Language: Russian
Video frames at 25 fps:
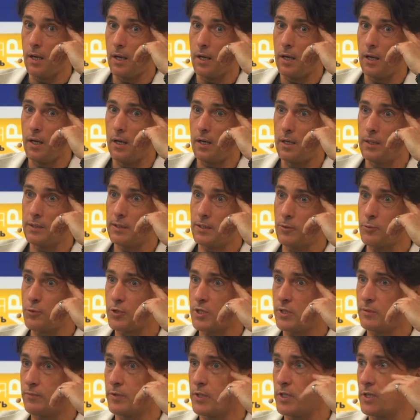э, ты
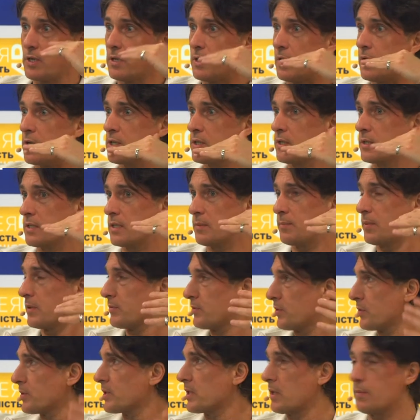уже вычленяешь для себя
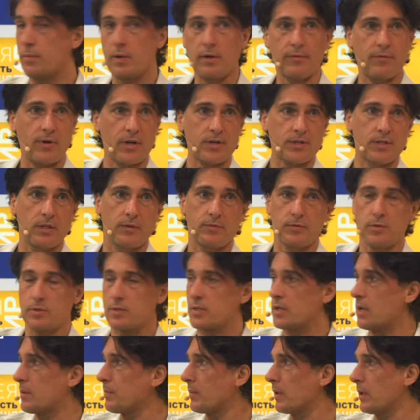все самое важное, все
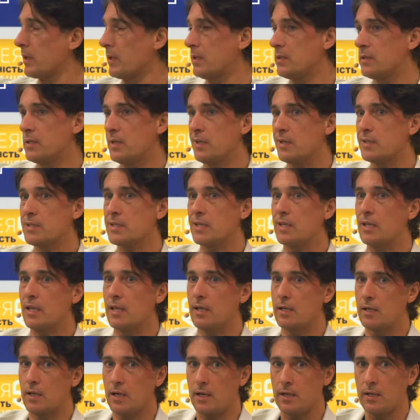самое интересное,
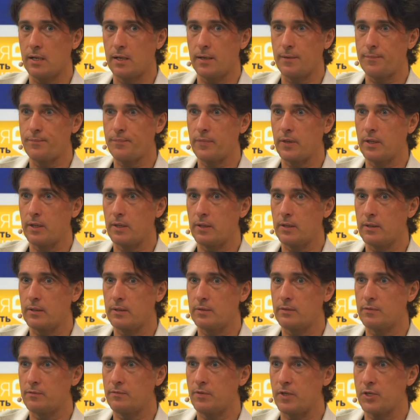и
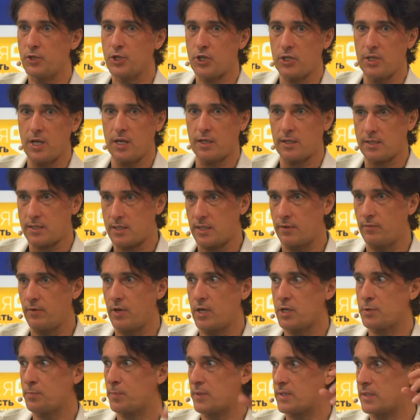э, весь шлак
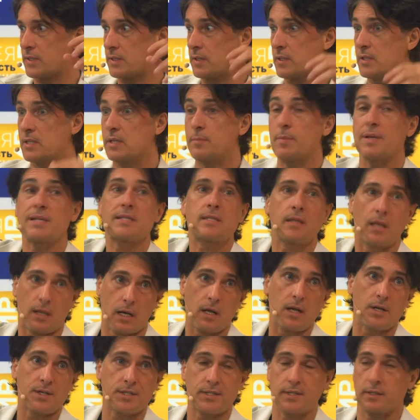оставляешь позади себя,
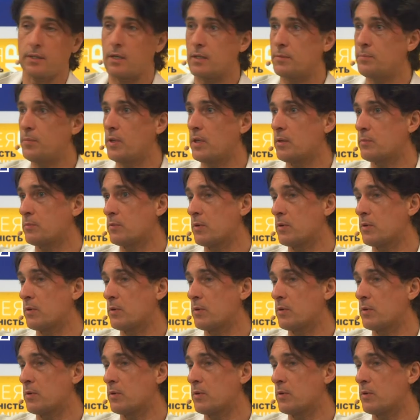стараешься как минимум.